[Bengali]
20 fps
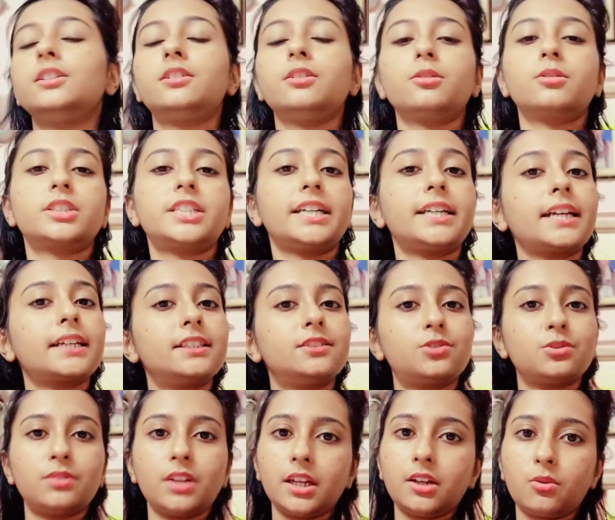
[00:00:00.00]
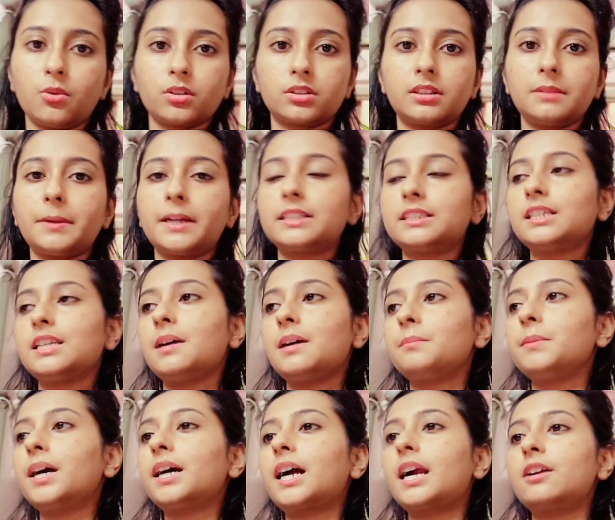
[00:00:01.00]
তো সেটা কিছুতেই করতে
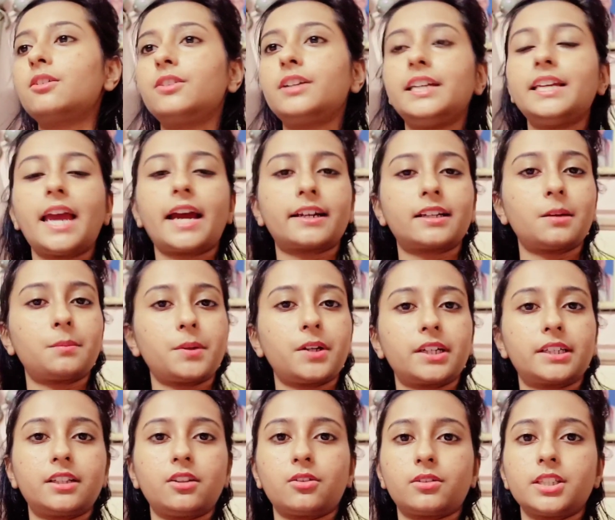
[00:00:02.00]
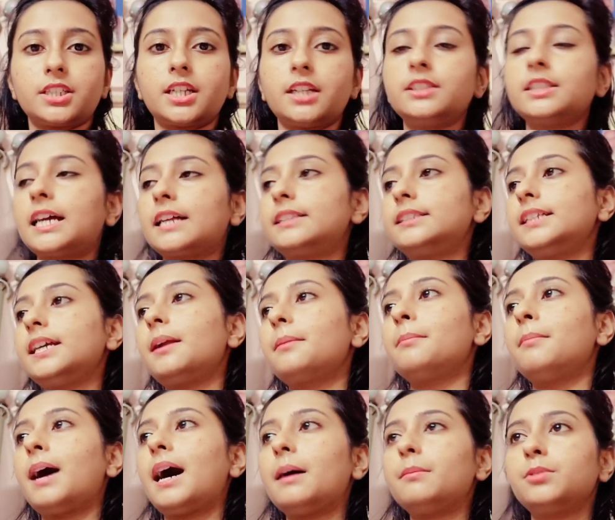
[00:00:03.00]
পারছিলাম না কারণ এই একটার পর একটা অকেশন যাচ্ছে
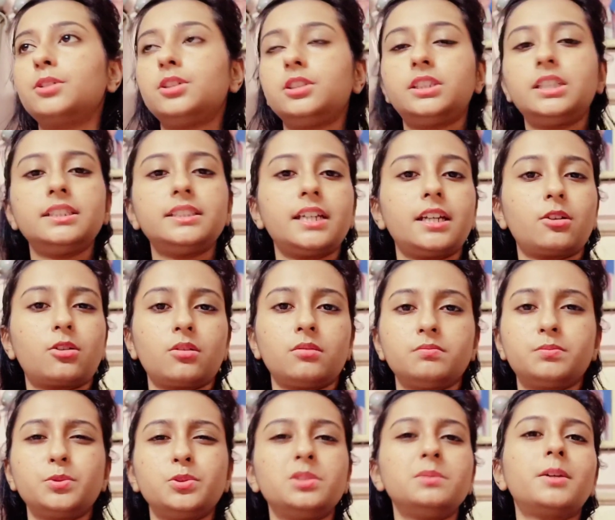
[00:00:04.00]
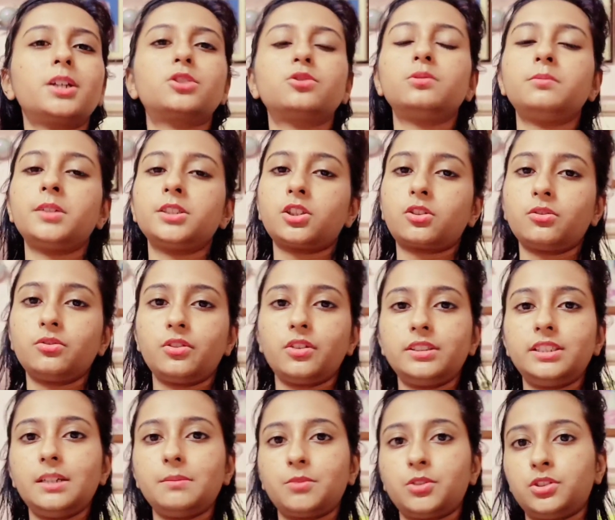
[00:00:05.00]
আর মা বলেছে যে এরকম পূর্ণিমা টূর্ণিমা যখন
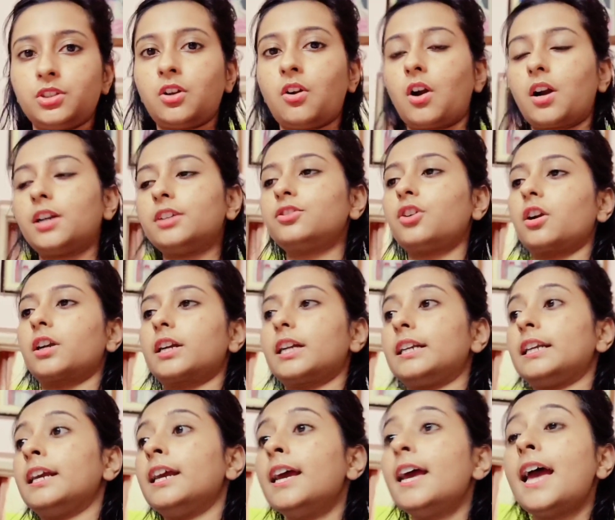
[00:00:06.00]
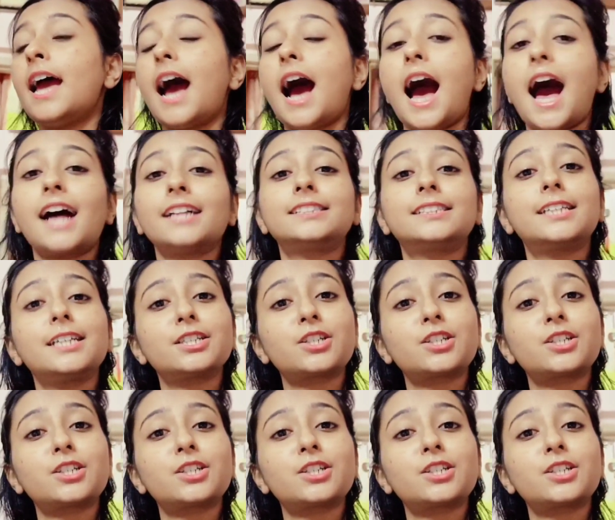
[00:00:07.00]
রয়েছে এর মধ্যে করার দরকার নেই আজকে